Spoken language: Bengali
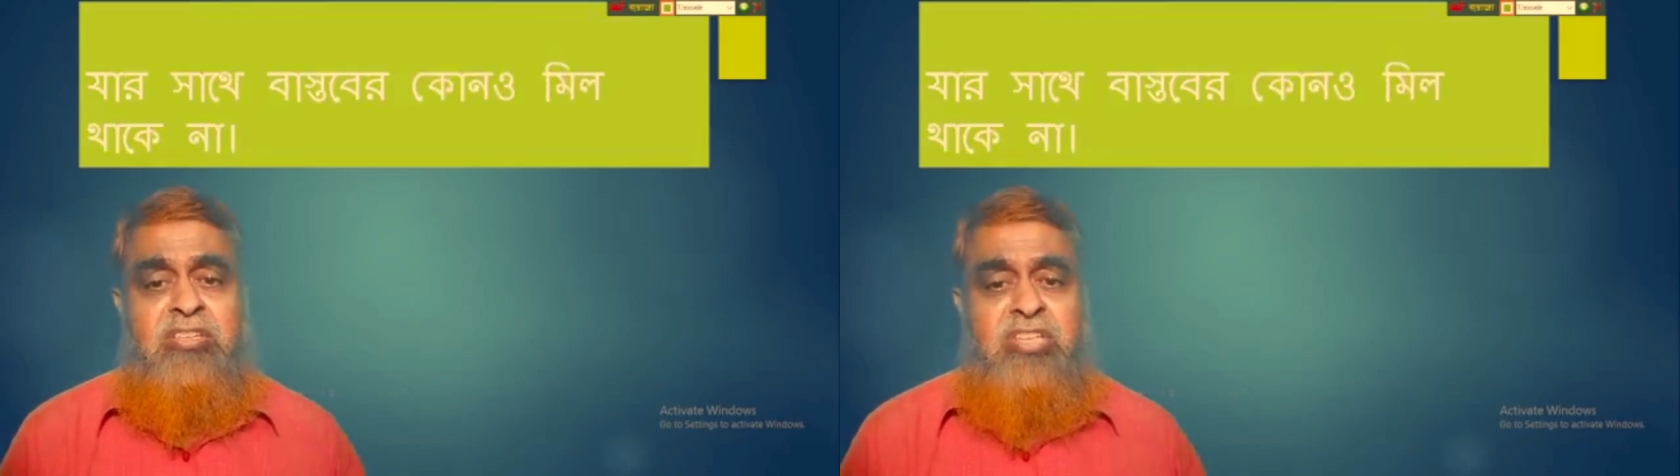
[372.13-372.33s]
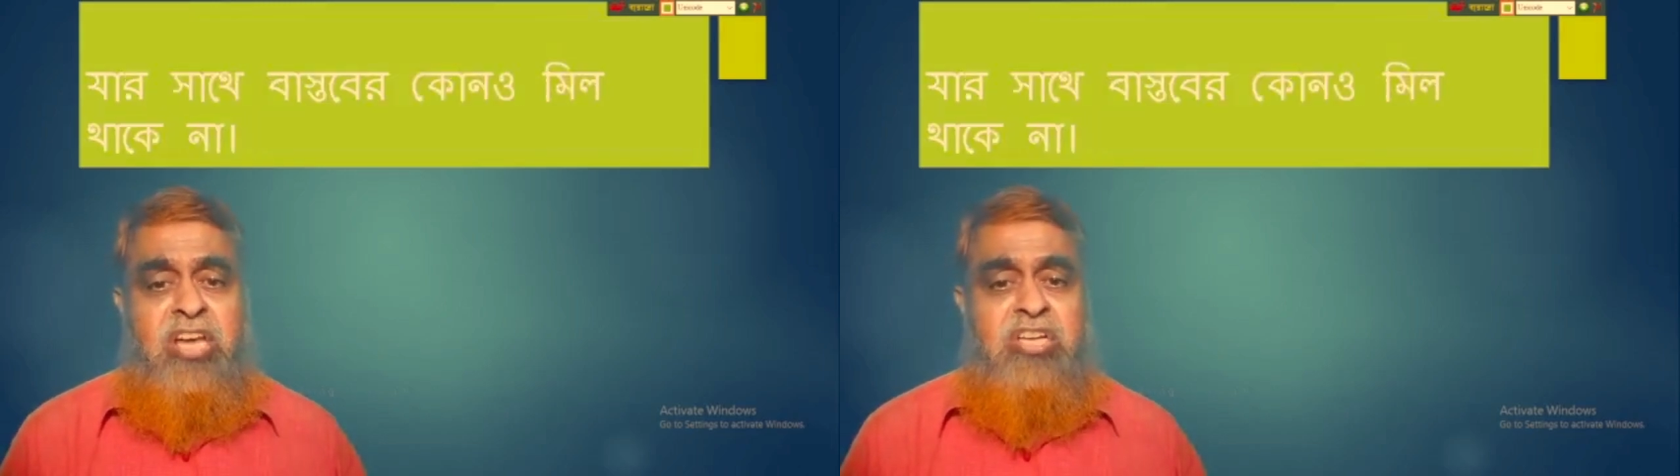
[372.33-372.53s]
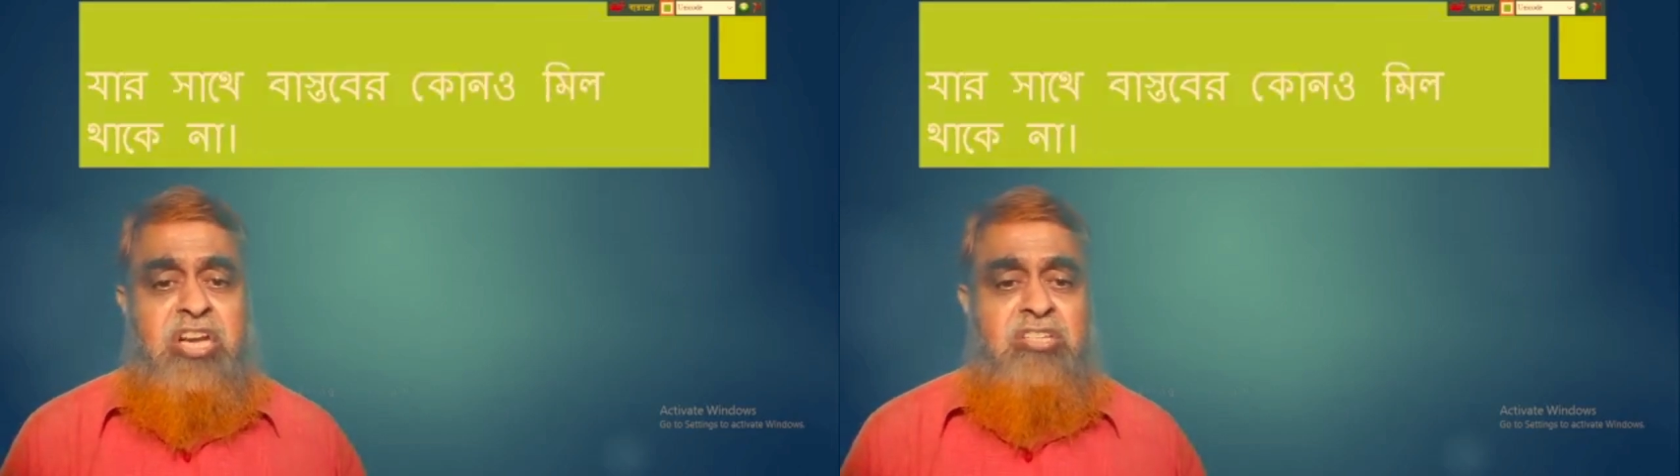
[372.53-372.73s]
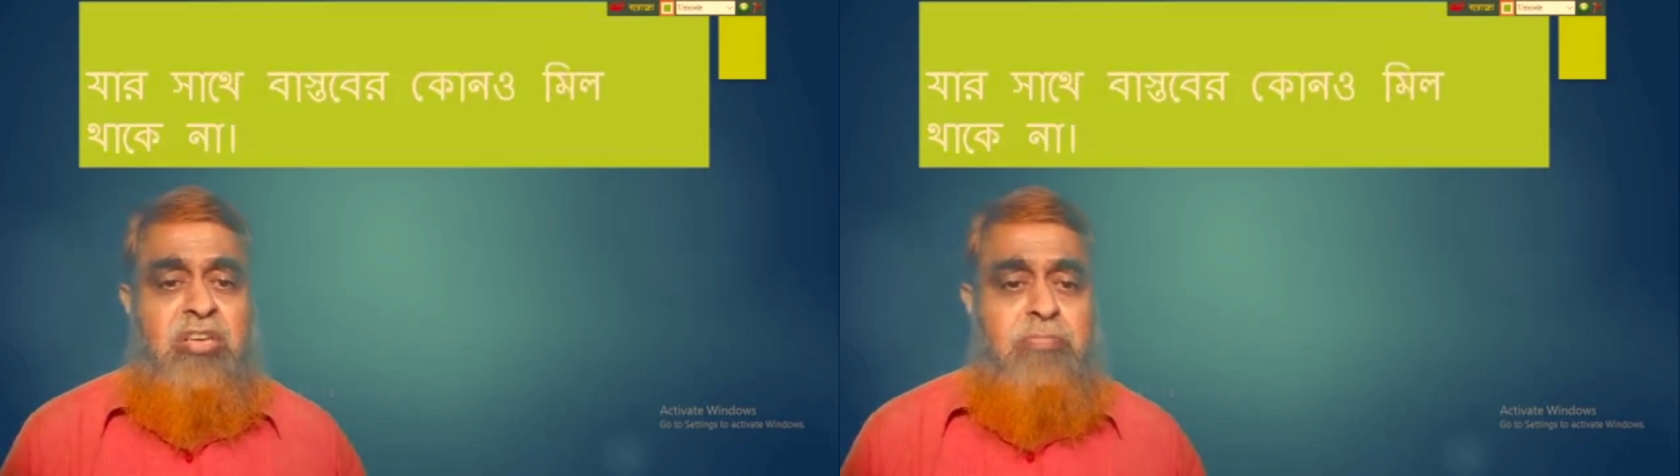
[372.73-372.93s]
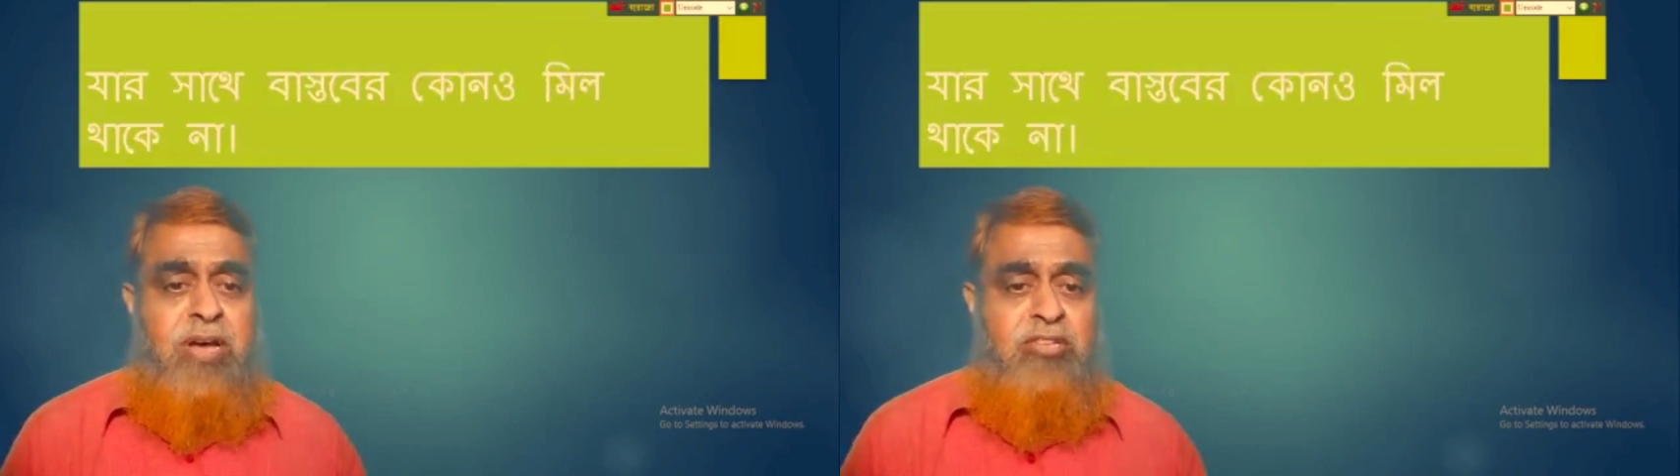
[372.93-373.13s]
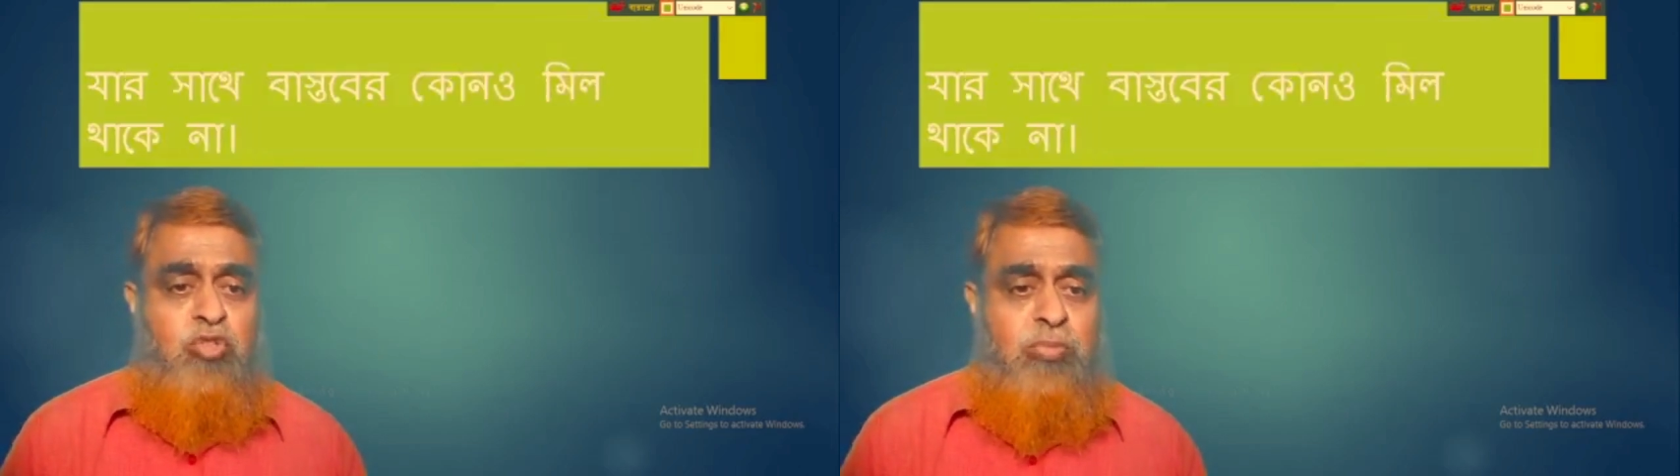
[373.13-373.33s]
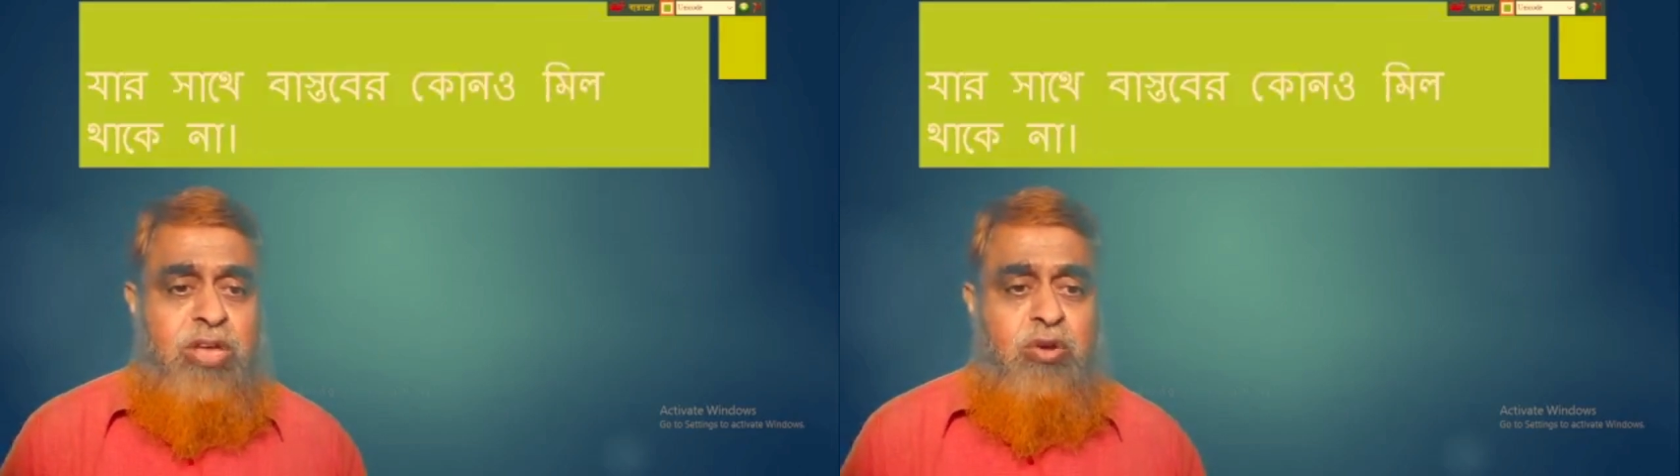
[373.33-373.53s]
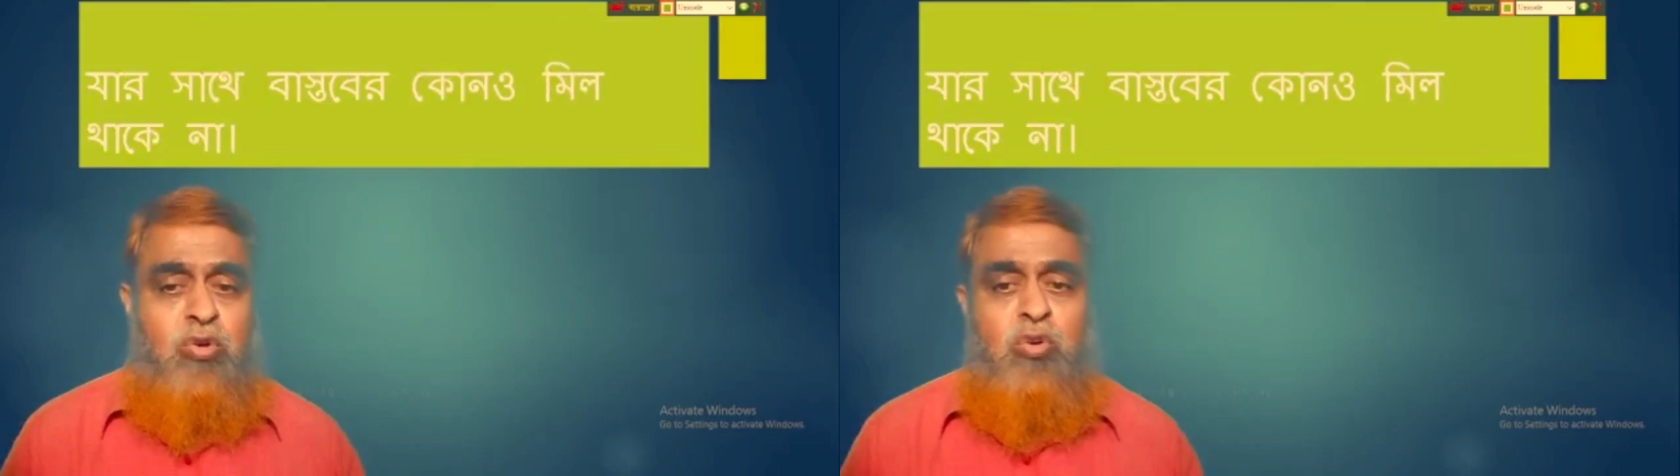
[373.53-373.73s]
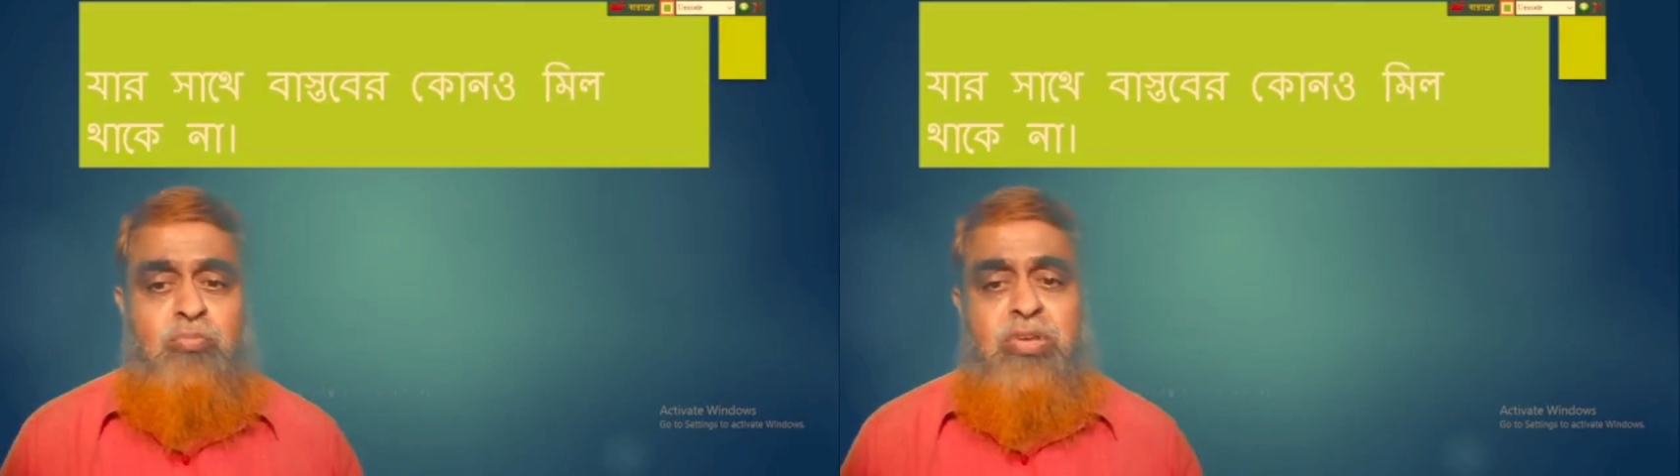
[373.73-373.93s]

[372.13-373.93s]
যার সাথে বাস্তবের কোনো